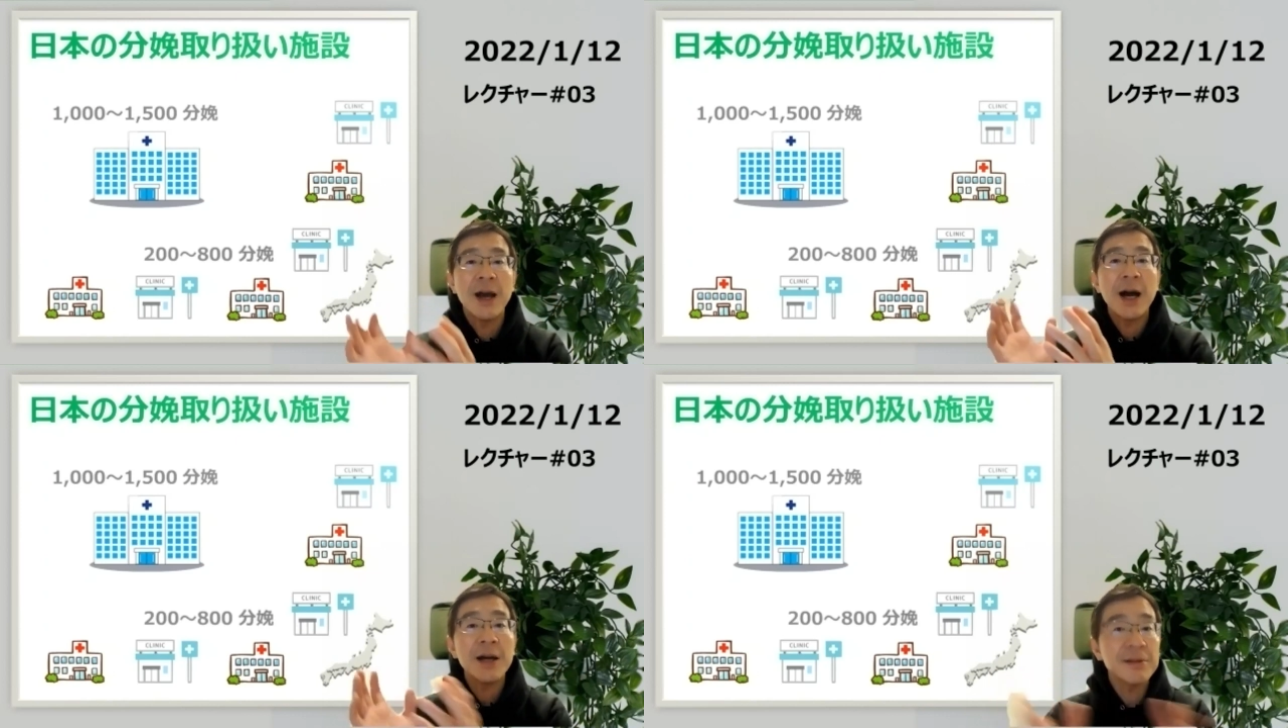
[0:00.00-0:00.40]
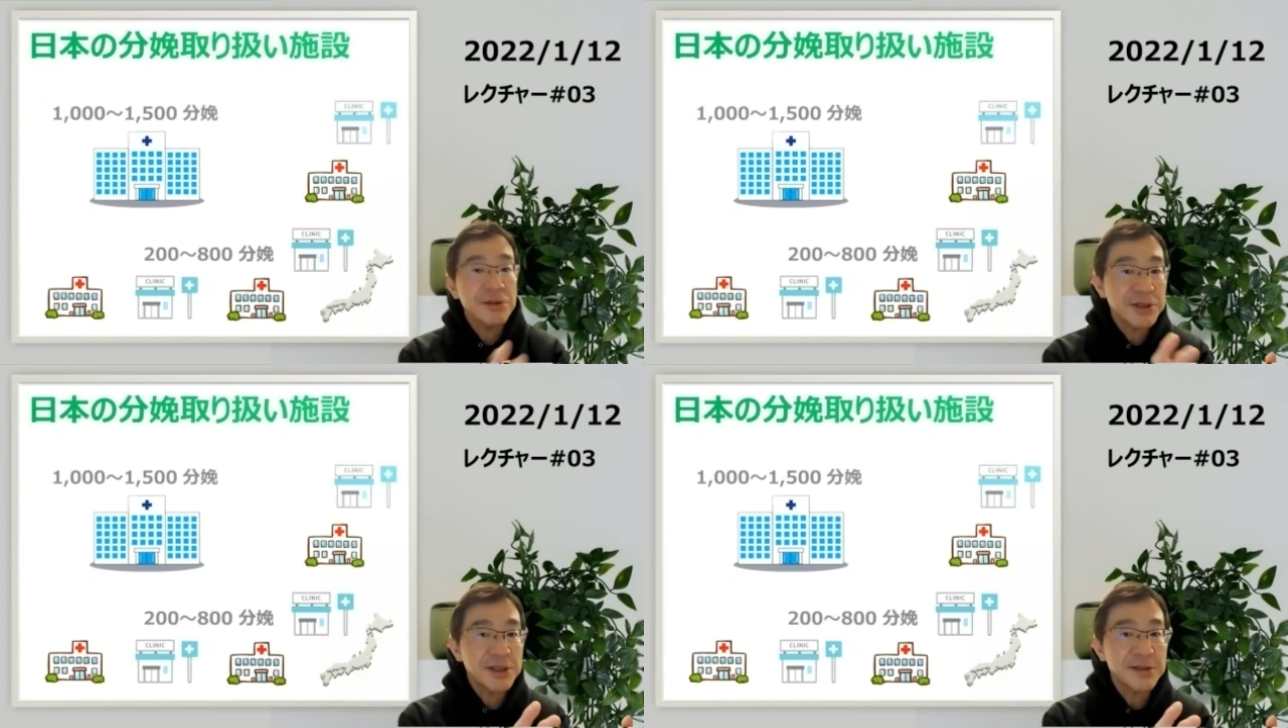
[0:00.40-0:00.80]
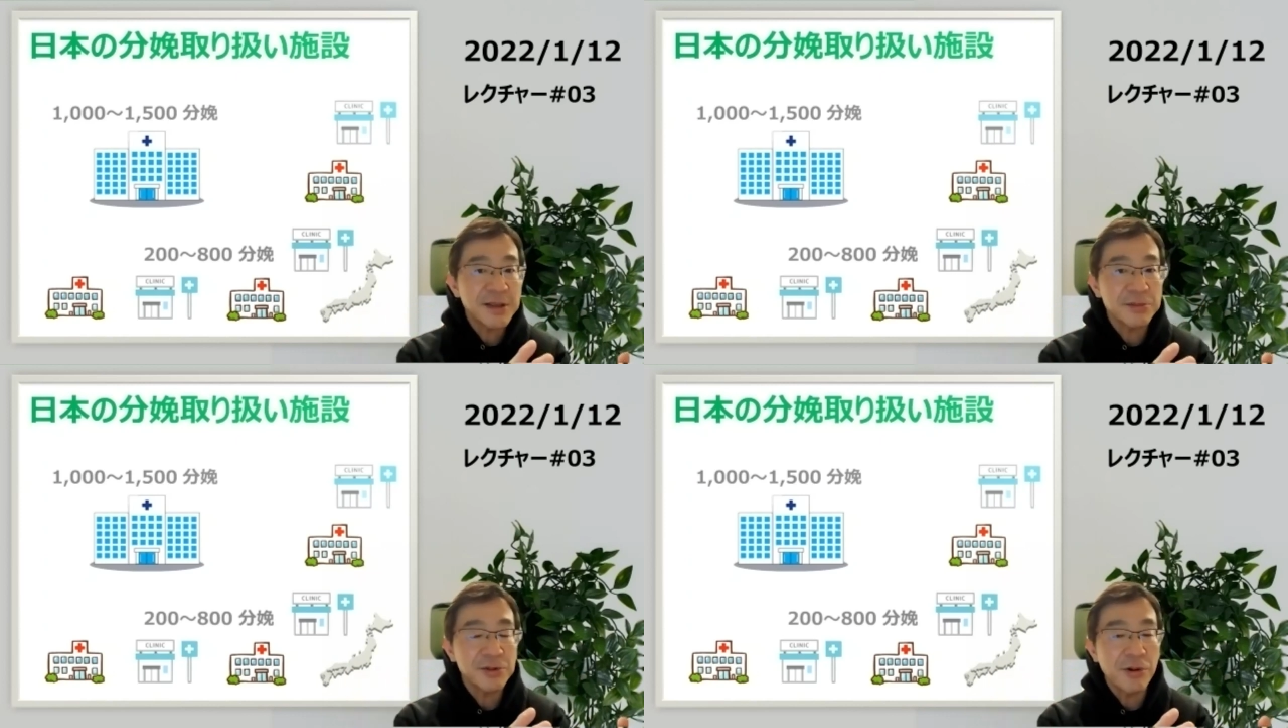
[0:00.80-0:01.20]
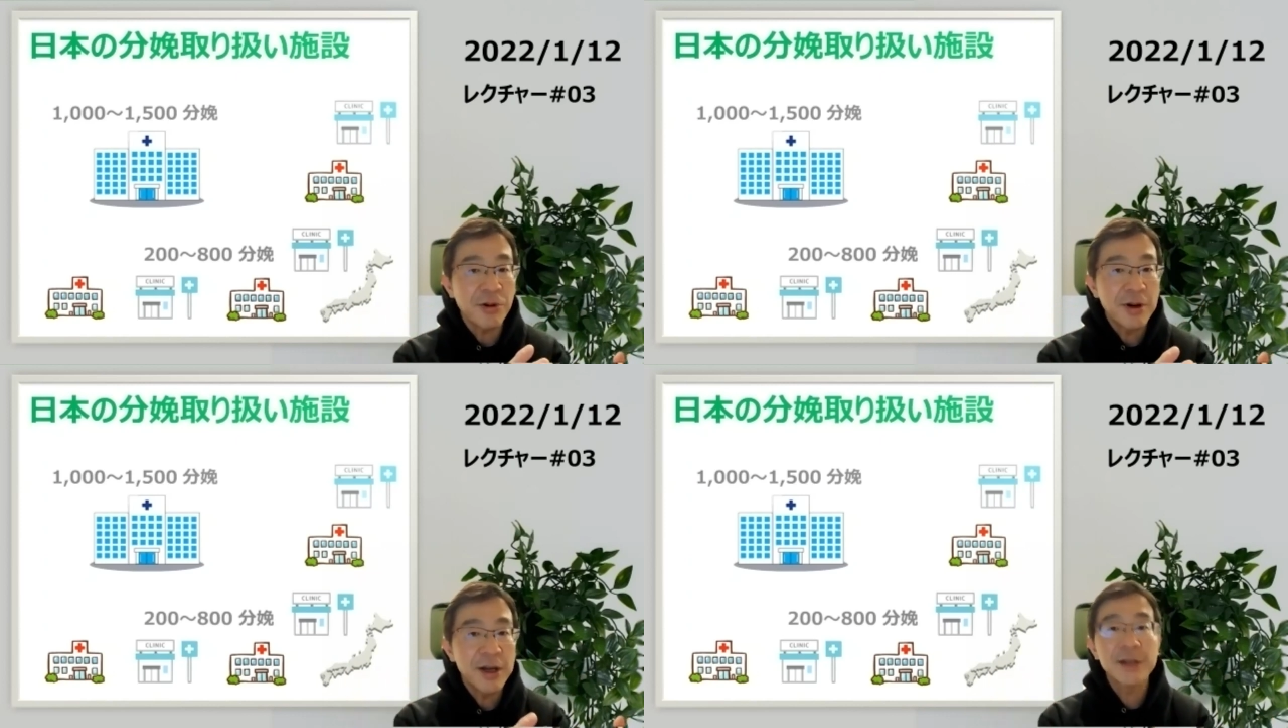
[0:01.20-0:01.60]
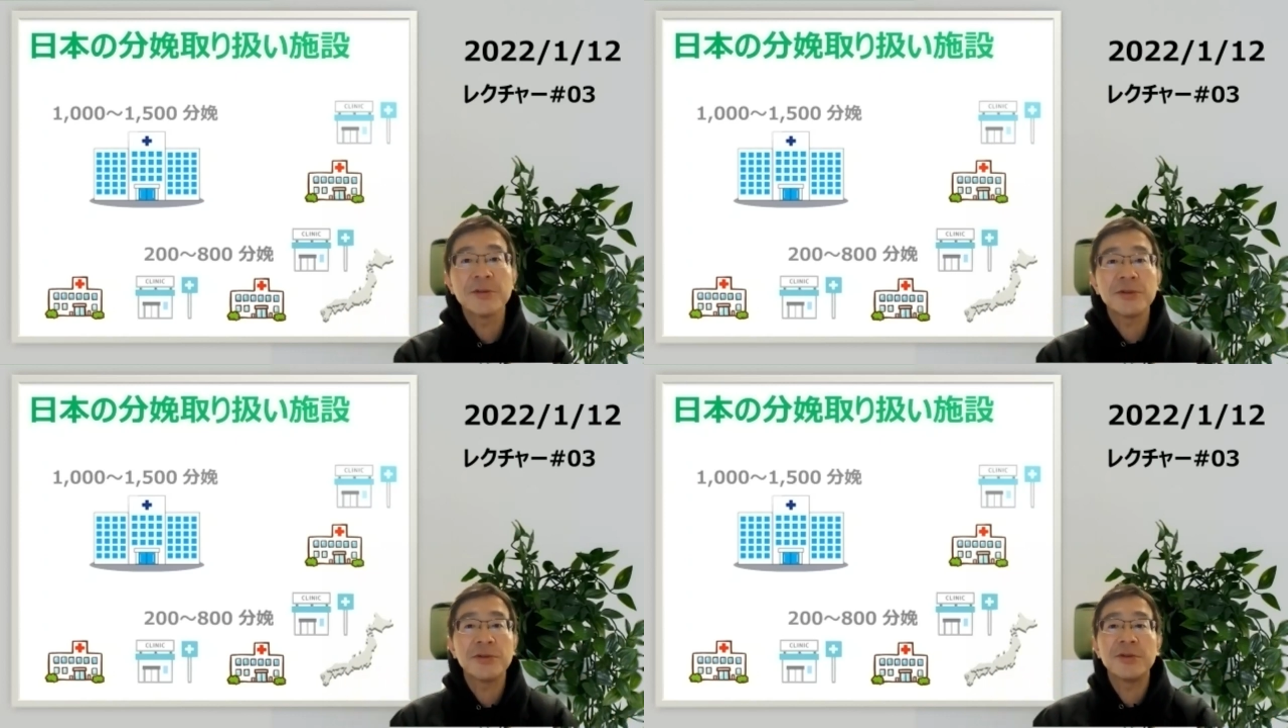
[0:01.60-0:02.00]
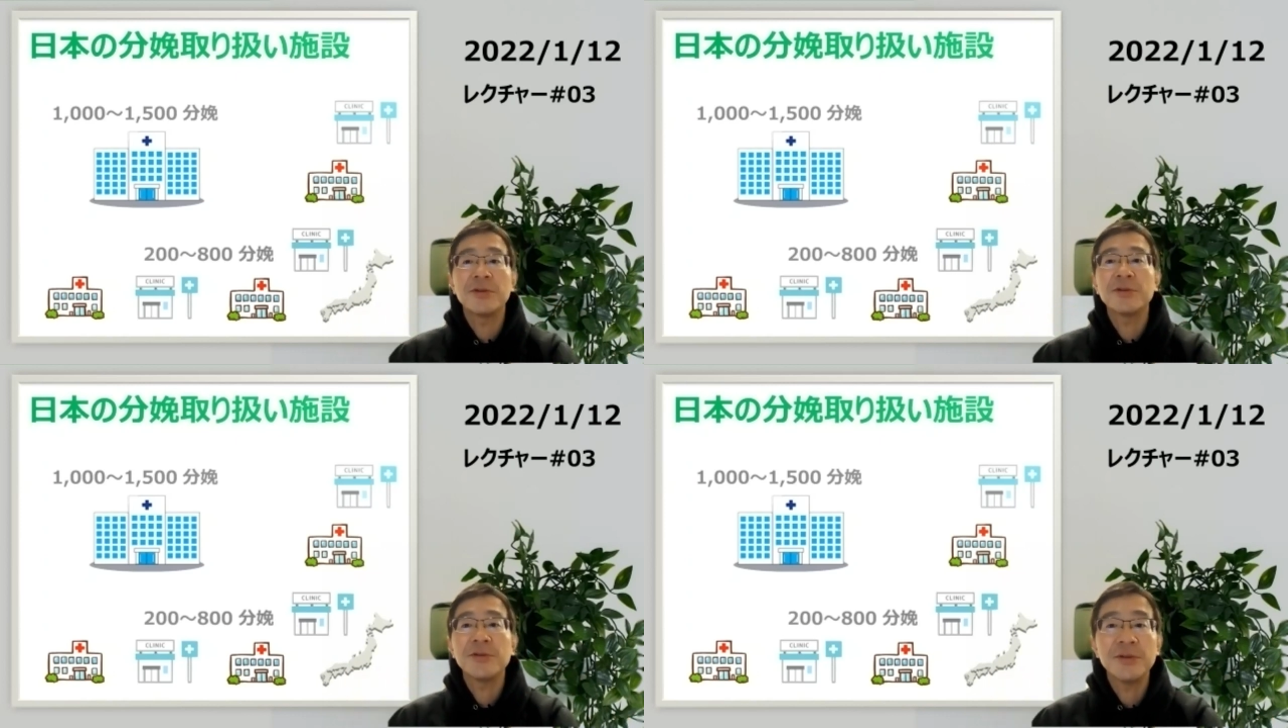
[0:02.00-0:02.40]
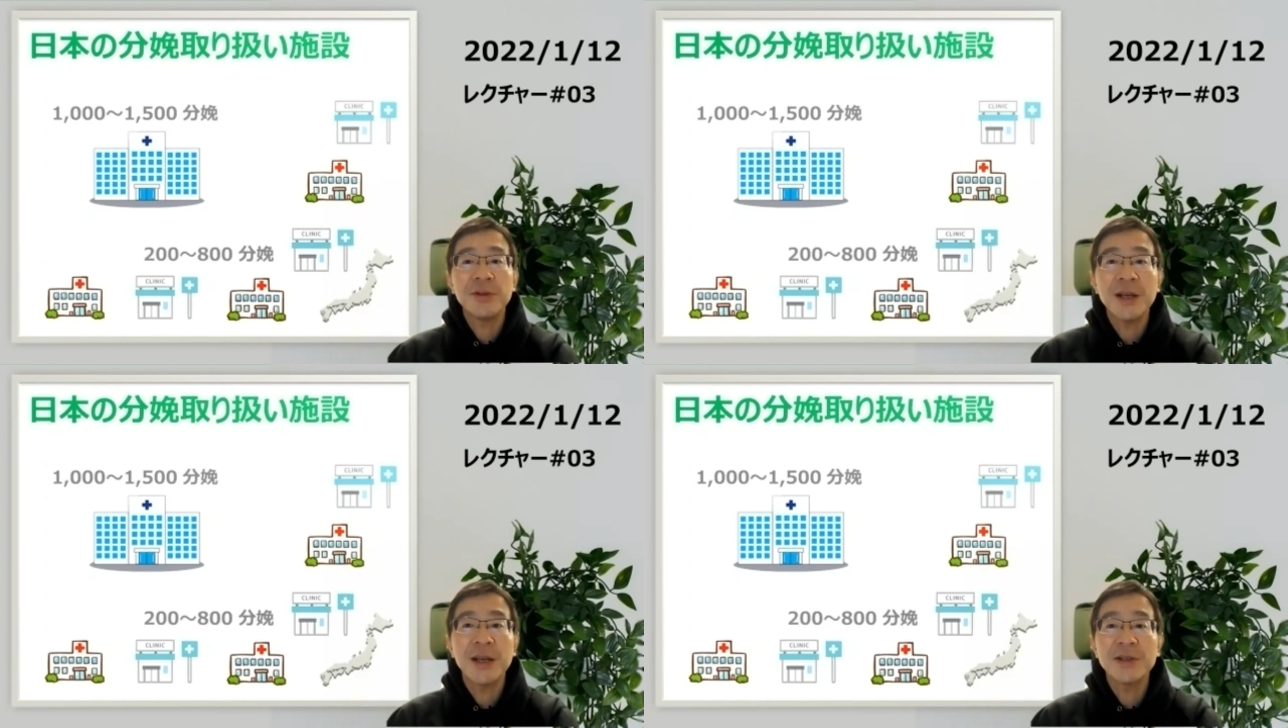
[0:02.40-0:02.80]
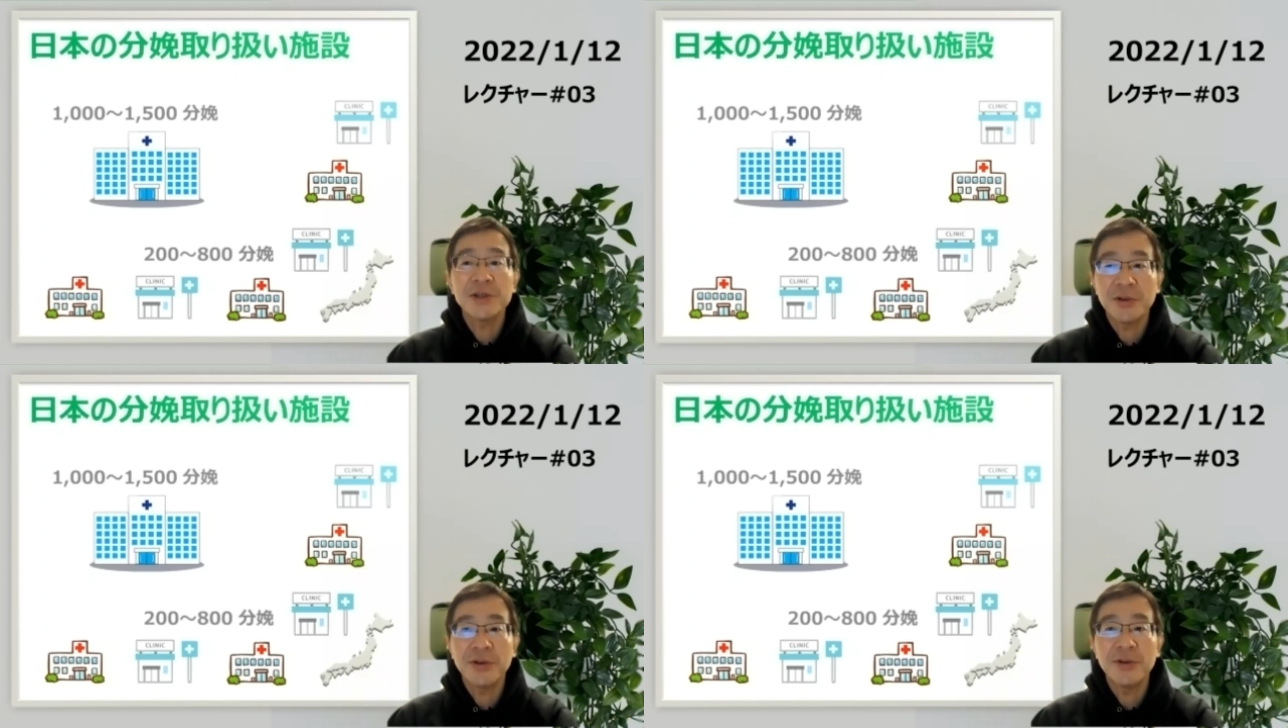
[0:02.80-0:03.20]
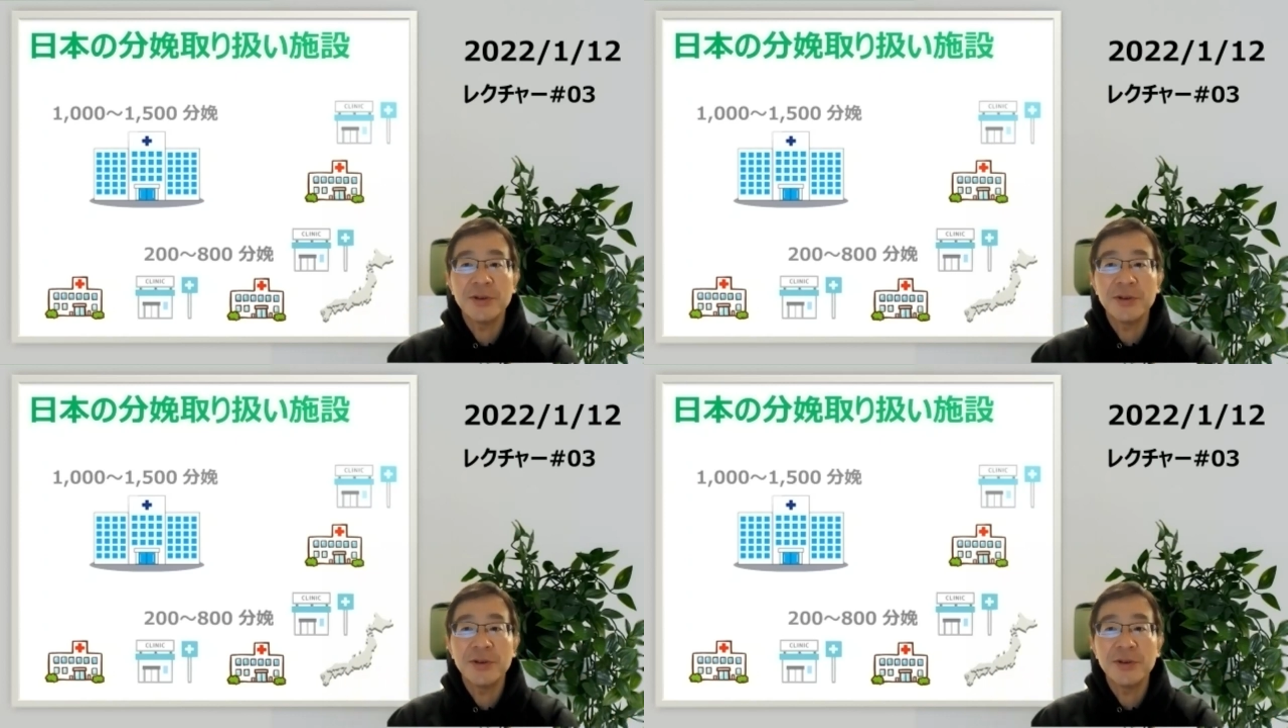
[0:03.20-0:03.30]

搬送システムを整えることによって現状